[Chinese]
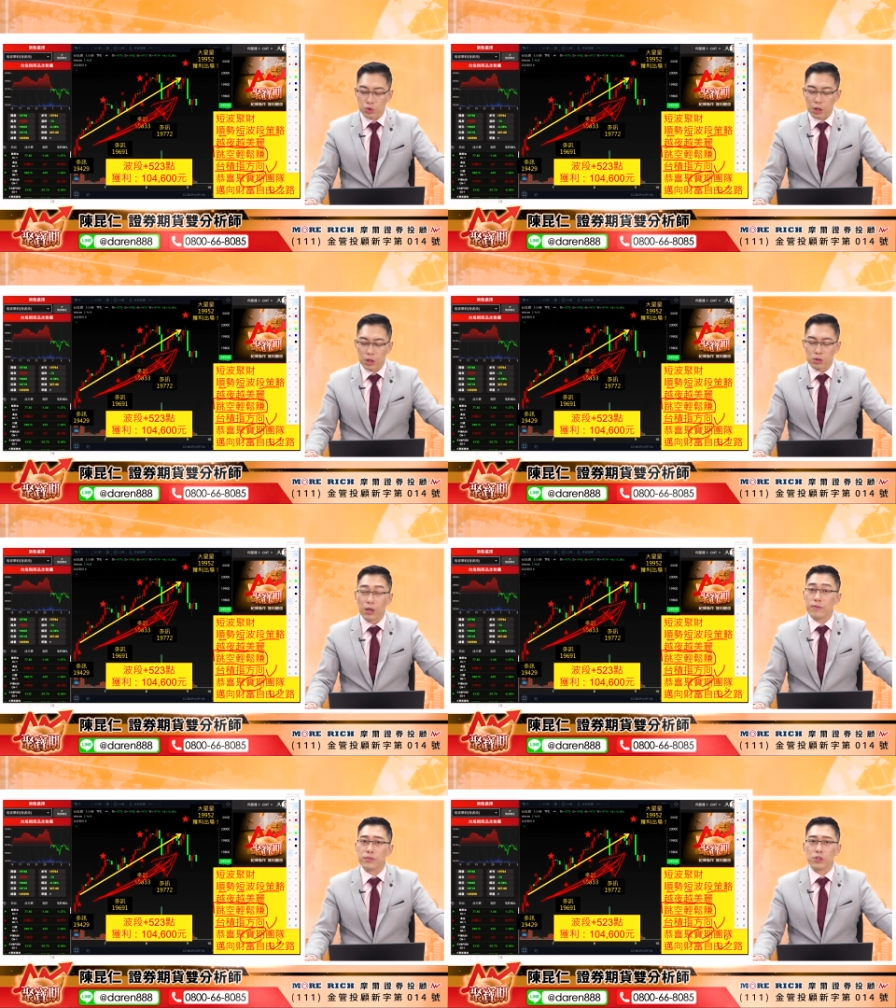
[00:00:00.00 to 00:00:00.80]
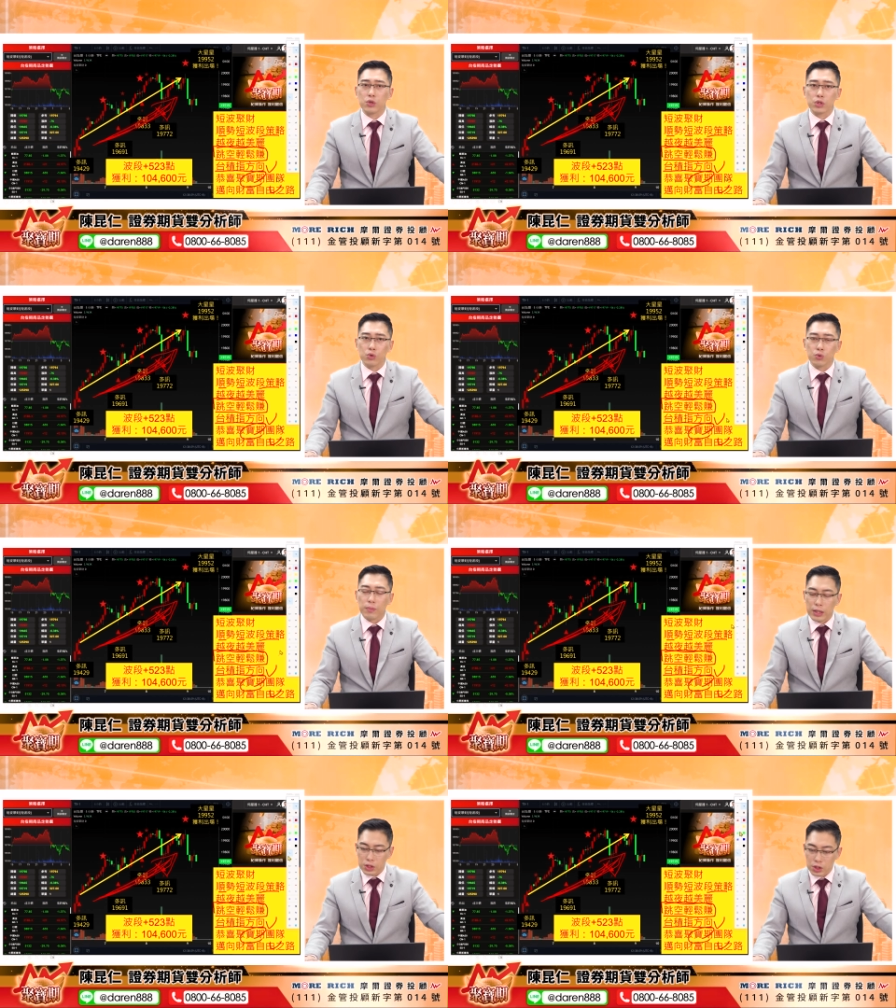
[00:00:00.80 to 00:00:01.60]
朝财富自由之路
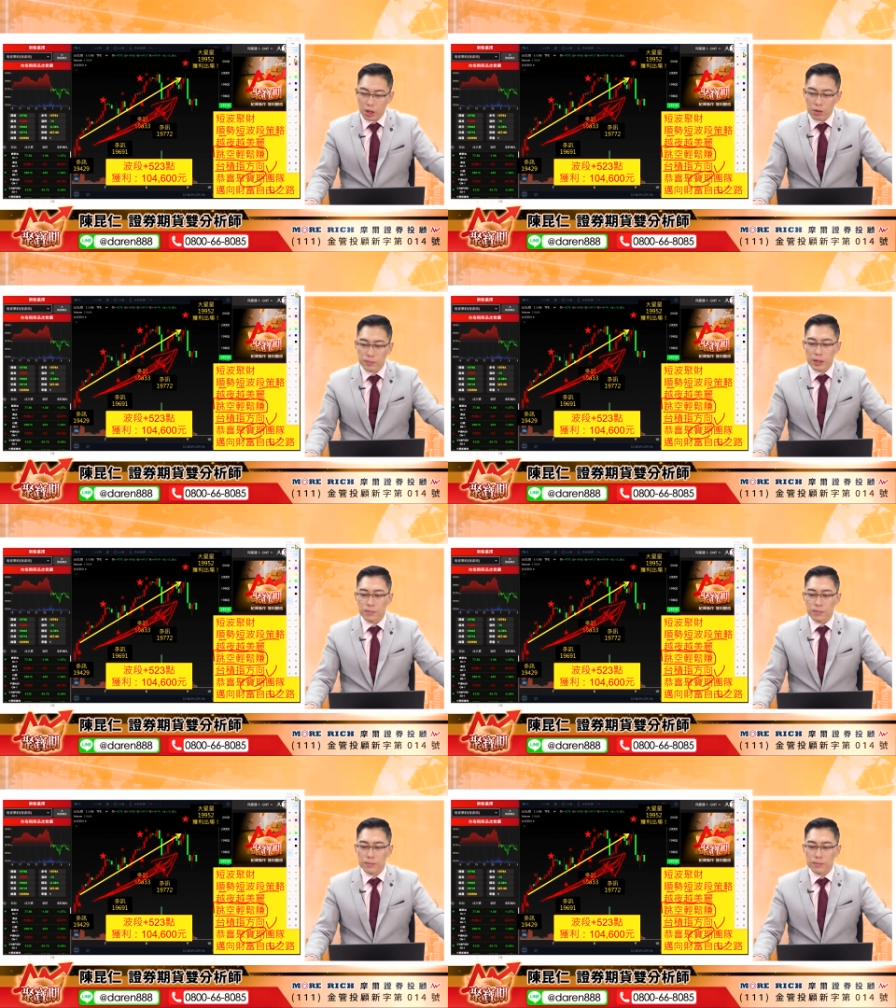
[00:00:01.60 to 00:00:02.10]
迈进哦。